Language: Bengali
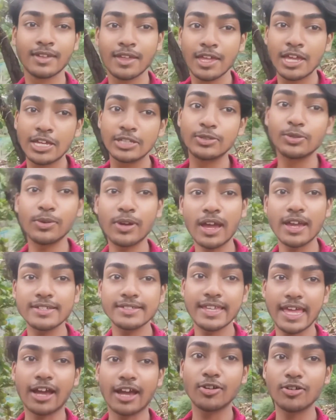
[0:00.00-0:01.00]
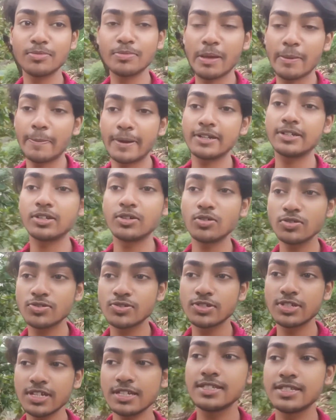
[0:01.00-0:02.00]
তো গাইস এখন ব্যাপারটা হচ্ছে
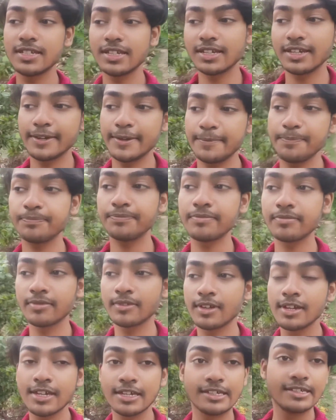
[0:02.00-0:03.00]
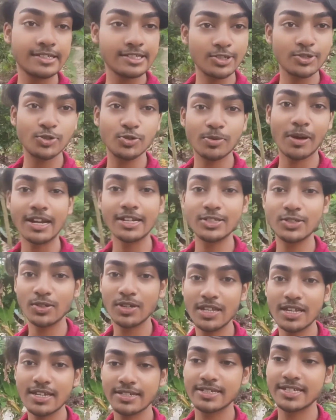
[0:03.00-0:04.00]
যে জিজু বাড়ি চলে
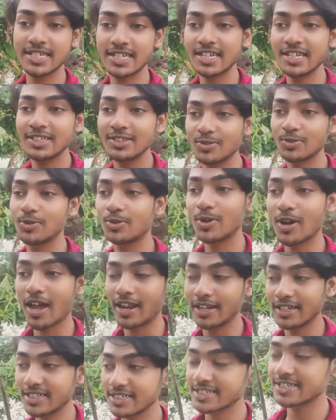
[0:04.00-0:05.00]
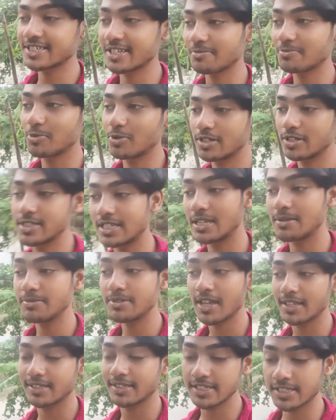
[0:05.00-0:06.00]
এসছে তো আরেকটা যে স্যার বলেছিলাম যে
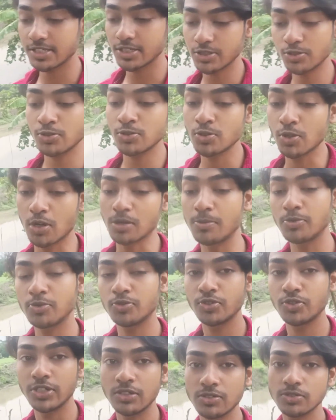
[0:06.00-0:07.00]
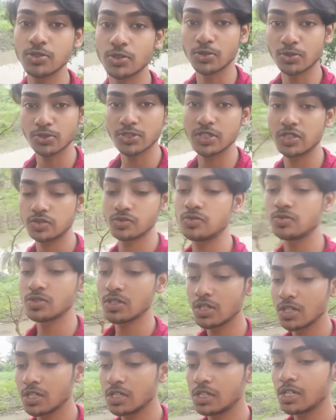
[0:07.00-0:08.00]
আজকে জিজুর জন্মদিনও ছোট জিজু
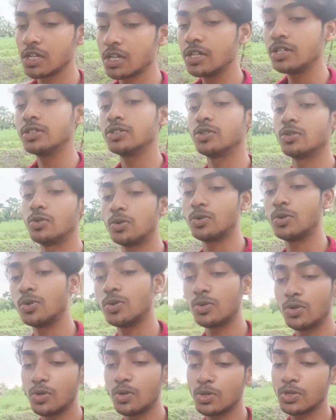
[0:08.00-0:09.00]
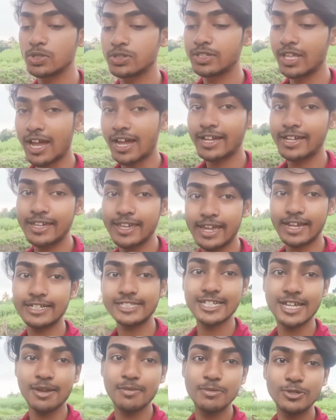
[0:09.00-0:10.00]
তো তাকে একটা
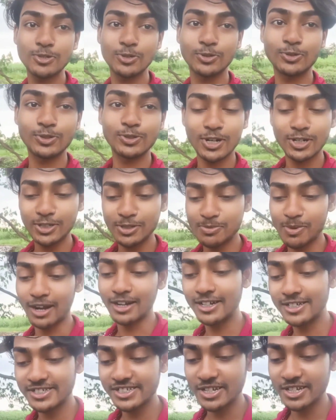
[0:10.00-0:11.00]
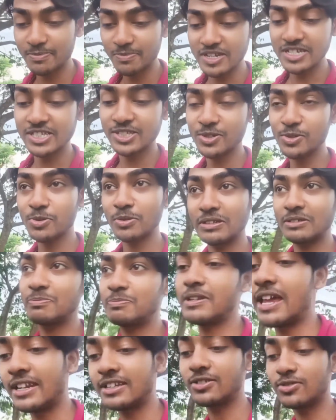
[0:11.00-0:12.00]
আমি ছোট্টখাটো বার্থডে সারপ্রাইজ দেবো
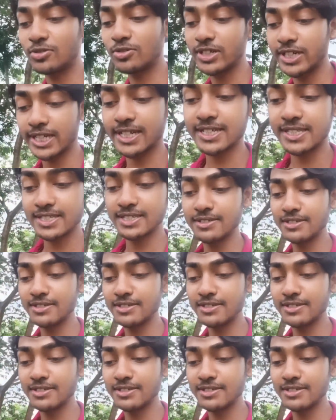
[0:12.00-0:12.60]
প্ল্যান করে রেখেছি